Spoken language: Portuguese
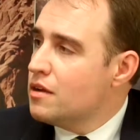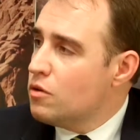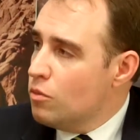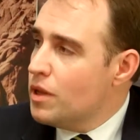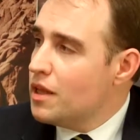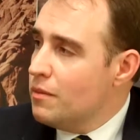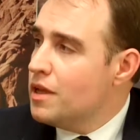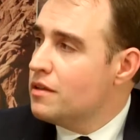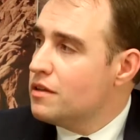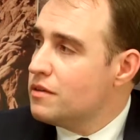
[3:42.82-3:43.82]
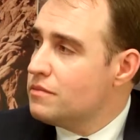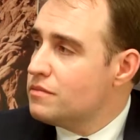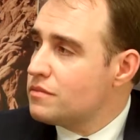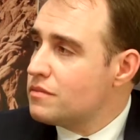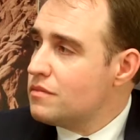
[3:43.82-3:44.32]
completamente. Seria,
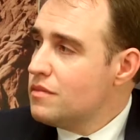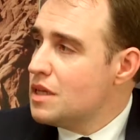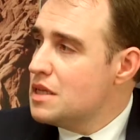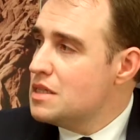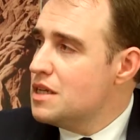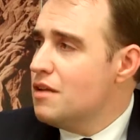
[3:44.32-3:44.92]
seria, fantástico, né? realmente.